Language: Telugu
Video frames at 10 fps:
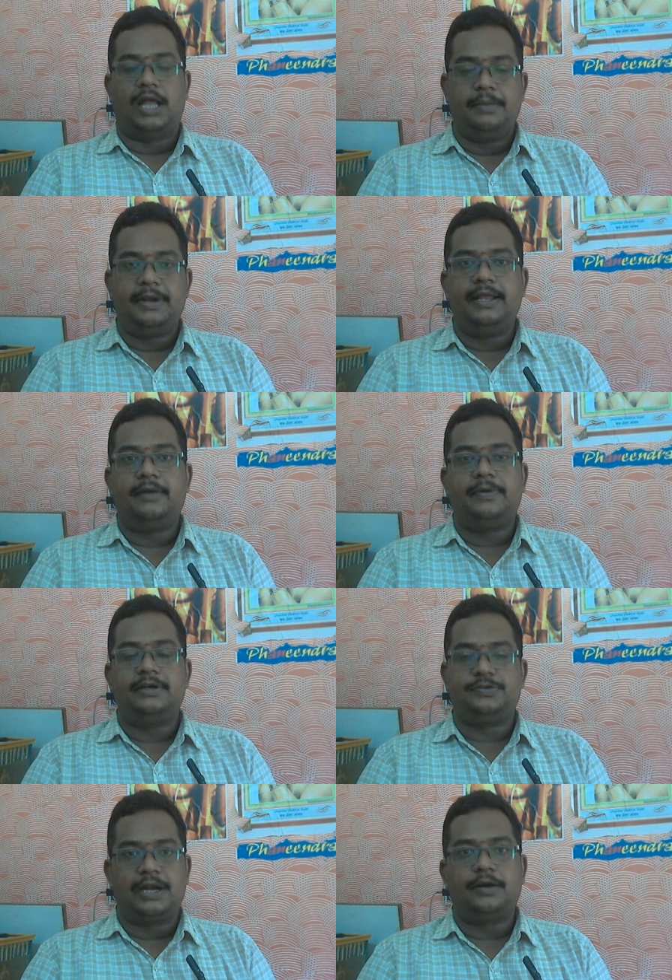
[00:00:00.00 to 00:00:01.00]
హాయ్ మై డియర్
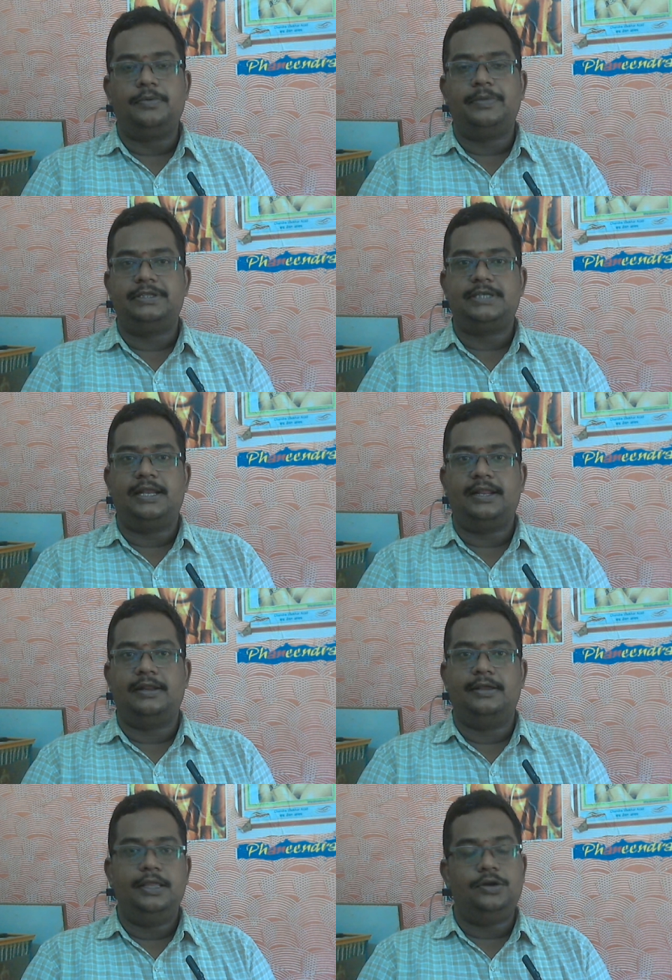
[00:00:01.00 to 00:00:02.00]
ఫ్రెండ్స్ వెల్కమ్ టు మై ఛానల్
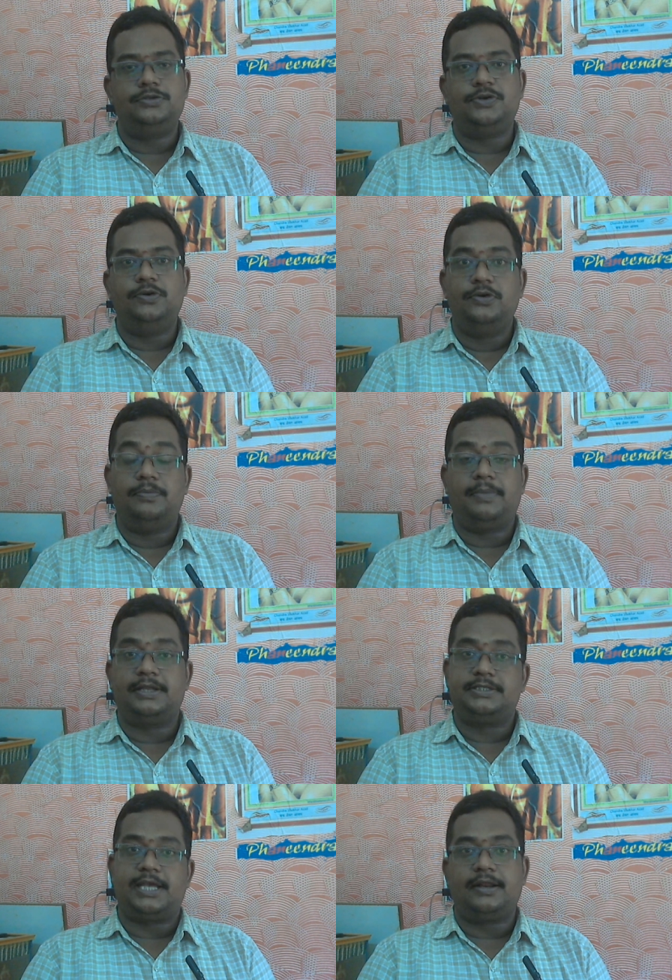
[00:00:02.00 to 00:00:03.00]
ఈరోజు
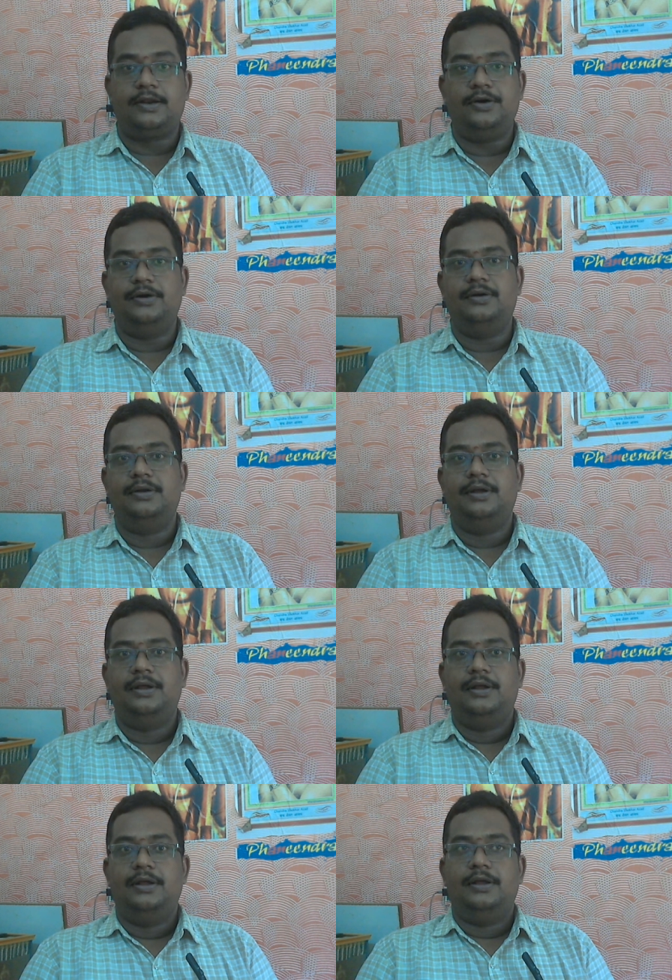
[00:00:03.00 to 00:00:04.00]
మన ఛానల్లో
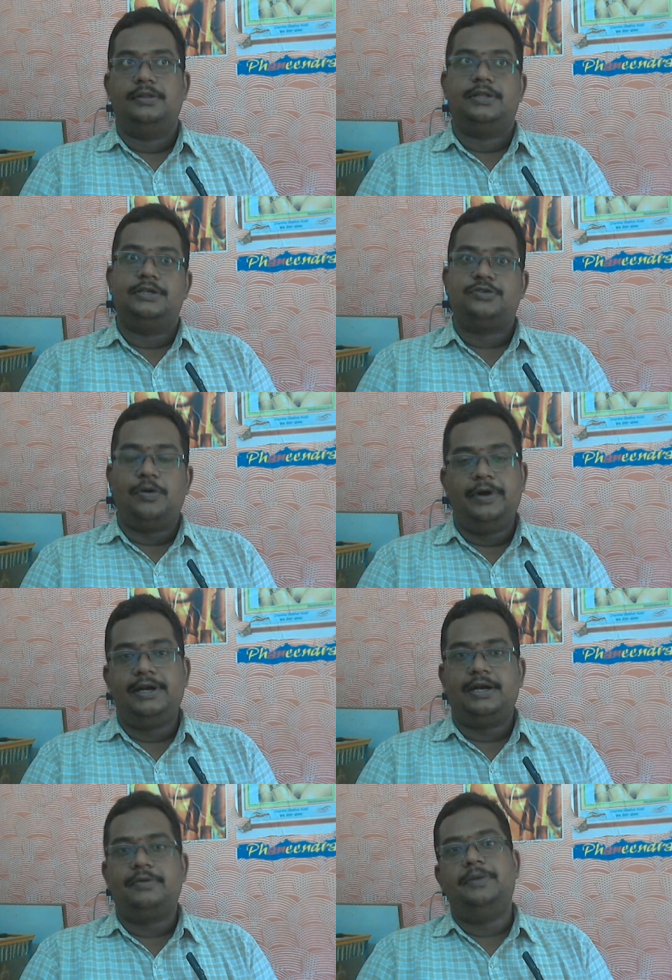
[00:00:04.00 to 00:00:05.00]

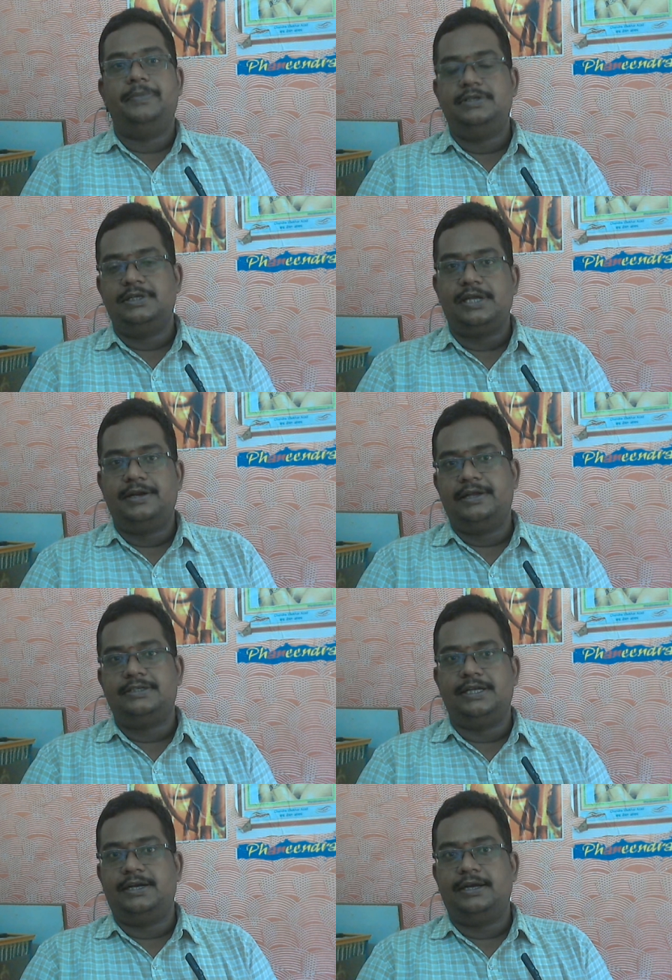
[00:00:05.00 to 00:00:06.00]
తెలుసుకోబోయేటటువంటి బిజినెస్
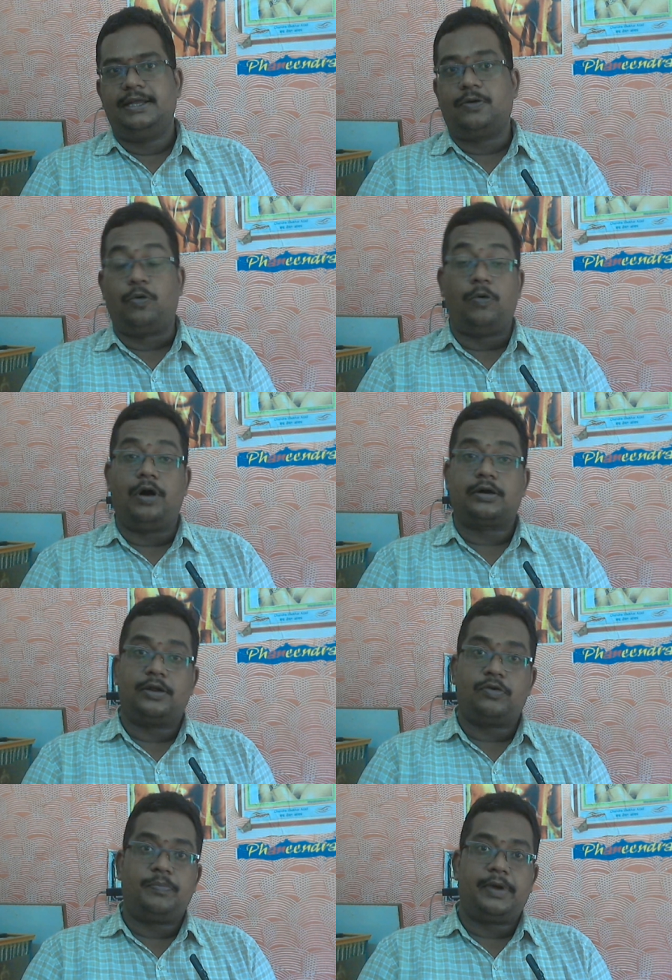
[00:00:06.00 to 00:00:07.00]
ఐడియాస్ ఏంటంటే
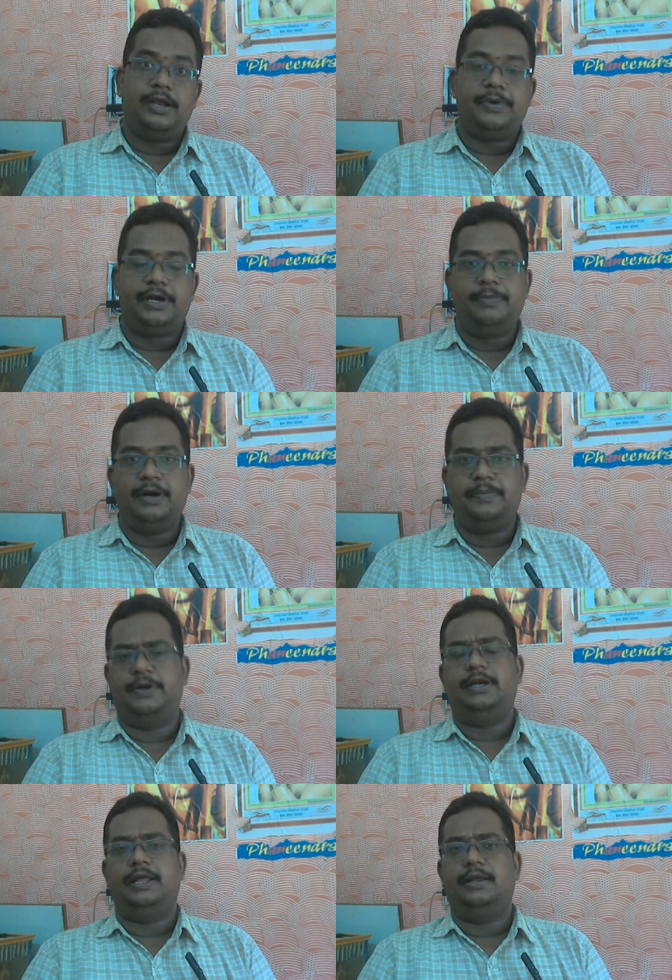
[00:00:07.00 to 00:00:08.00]
కోట్ల రూపాయలు పెట్టుబడి
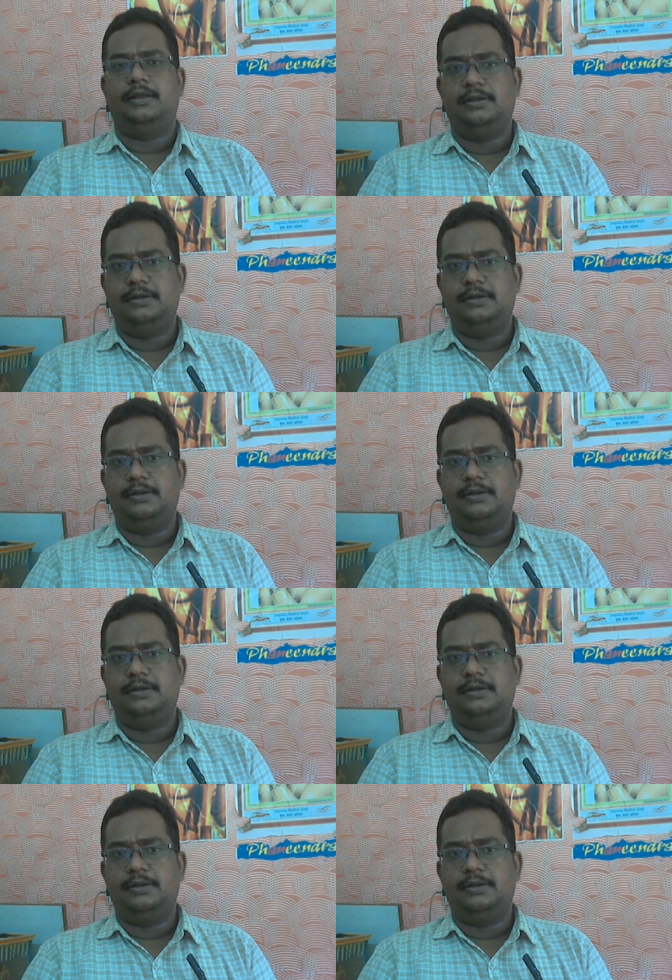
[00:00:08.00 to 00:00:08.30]
పెట్టి